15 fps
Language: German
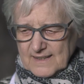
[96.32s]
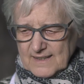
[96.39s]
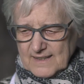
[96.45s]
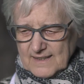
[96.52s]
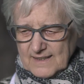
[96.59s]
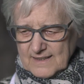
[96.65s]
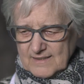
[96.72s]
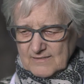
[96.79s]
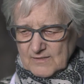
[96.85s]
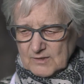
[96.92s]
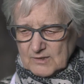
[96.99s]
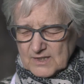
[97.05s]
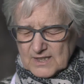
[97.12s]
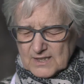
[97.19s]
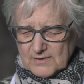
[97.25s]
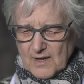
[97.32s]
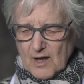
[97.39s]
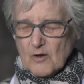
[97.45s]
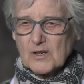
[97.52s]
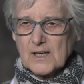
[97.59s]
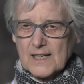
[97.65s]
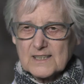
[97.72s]
Ähm, und es
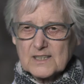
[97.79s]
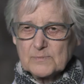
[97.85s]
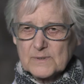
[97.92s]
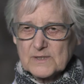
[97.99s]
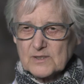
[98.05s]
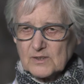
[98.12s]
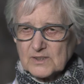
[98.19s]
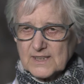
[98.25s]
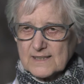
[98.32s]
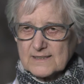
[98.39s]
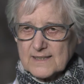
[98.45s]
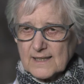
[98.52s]
war auch ganz besonders.